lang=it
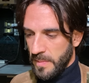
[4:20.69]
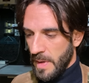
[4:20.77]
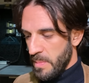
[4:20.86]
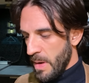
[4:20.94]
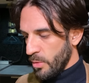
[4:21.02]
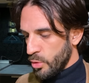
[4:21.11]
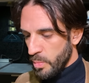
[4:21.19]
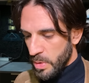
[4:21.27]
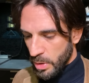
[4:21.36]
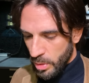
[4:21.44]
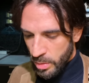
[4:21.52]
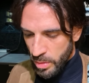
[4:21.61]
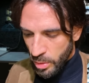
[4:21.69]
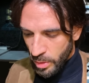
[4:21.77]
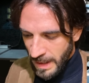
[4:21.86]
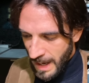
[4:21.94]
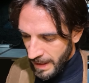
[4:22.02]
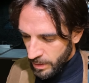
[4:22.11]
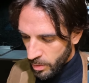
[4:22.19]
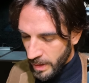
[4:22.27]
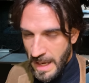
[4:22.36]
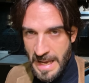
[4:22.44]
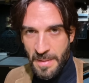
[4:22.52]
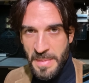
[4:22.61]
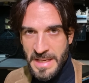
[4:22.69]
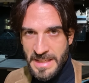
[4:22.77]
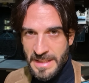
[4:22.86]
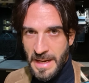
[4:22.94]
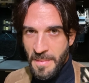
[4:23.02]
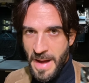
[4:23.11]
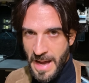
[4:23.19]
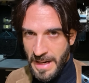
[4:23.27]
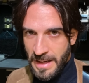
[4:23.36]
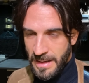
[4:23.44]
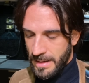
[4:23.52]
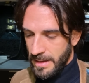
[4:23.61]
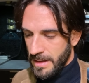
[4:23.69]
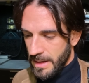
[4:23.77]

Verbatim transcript: abbiamo subito notato che era messa male,